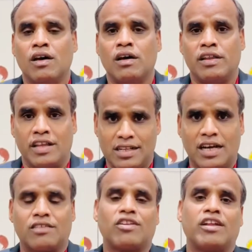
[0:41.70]
நீங்கள்
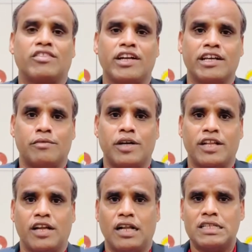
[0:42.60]
கர்த்தரை
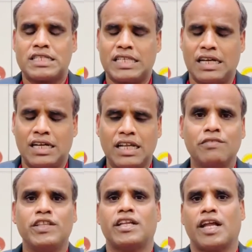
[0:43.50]
தேடுகிறபடினால்
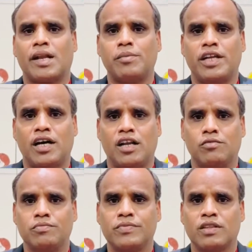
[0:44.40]
சகலவித
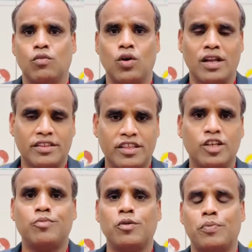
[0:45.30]
நன்மையினாலும் உங்களை
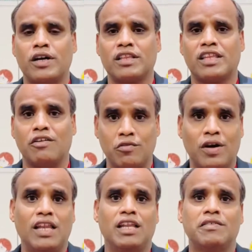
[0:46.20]
திருப்திப்படுத்த அவர்
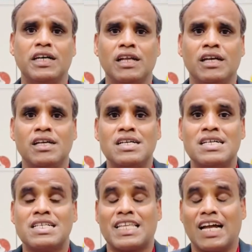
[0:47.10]
வல்லவர்
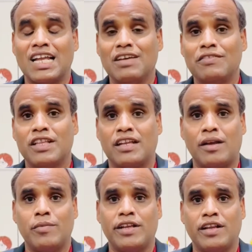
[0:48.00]
சகலவித
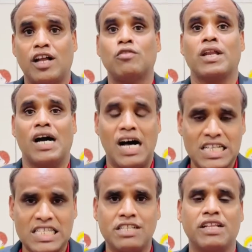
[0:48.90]
நன்மையினாலும் உங்களை
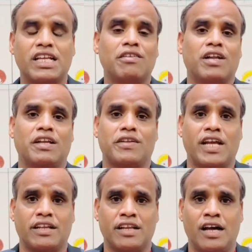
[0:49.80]
ஆசீர்வதிக்க
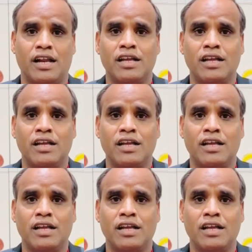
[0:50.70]
வல்லவராயிருக்கிறார்